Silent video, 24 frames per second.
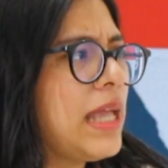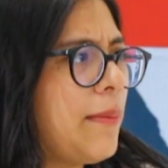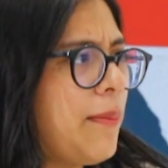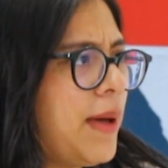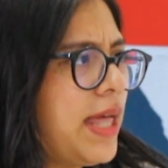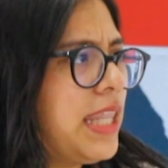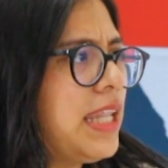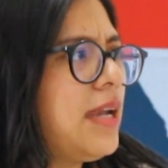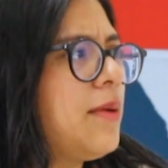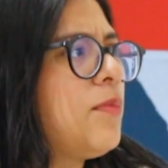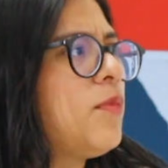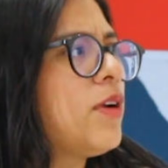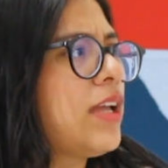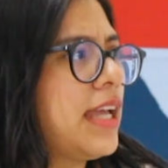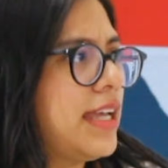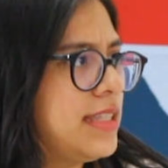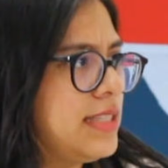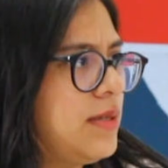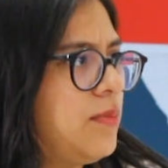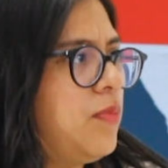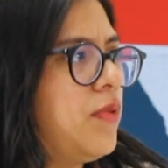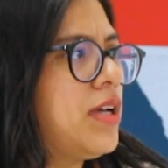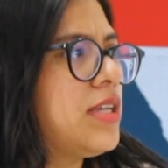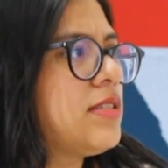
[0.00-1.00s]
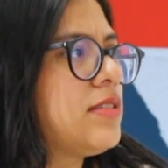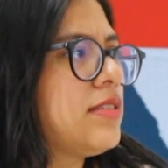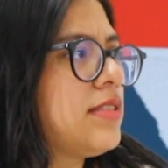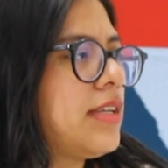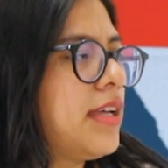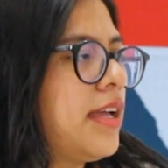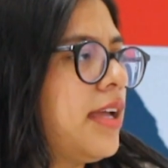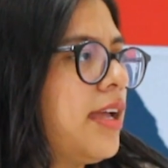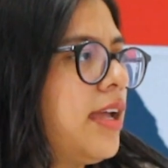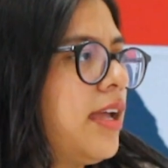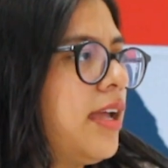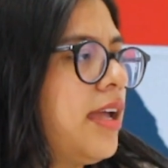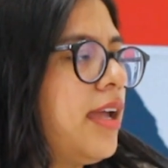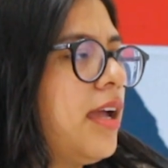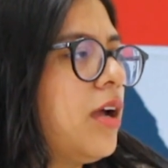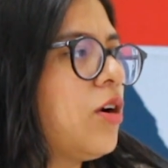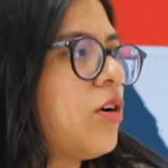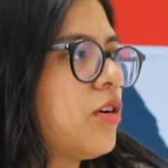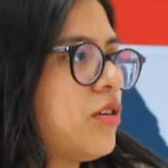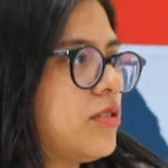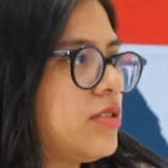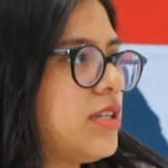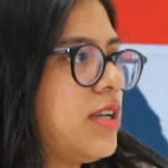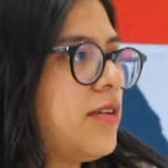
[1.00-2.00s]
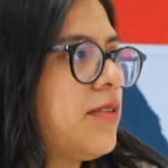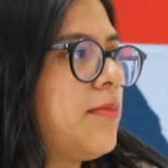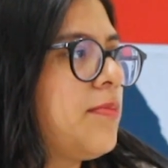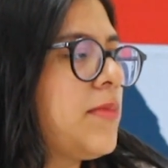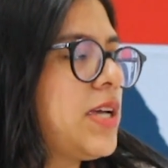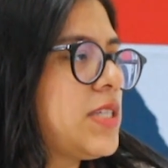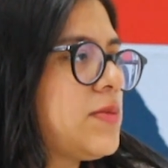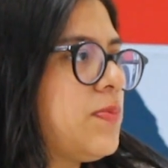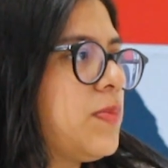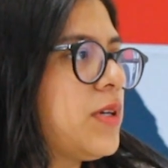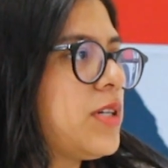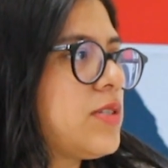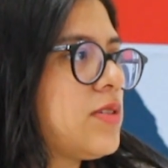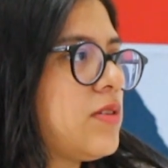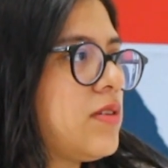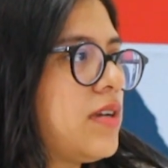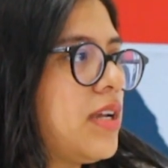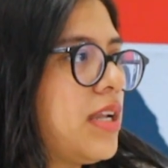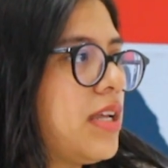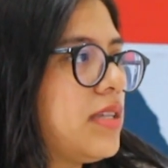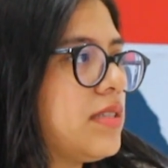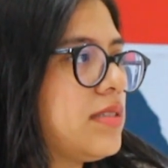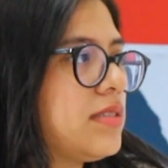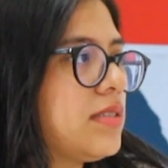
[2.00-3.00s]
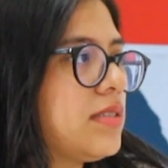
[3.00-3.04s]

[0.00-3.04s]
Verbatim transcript: padre porque así puedes eh, conocer más personas.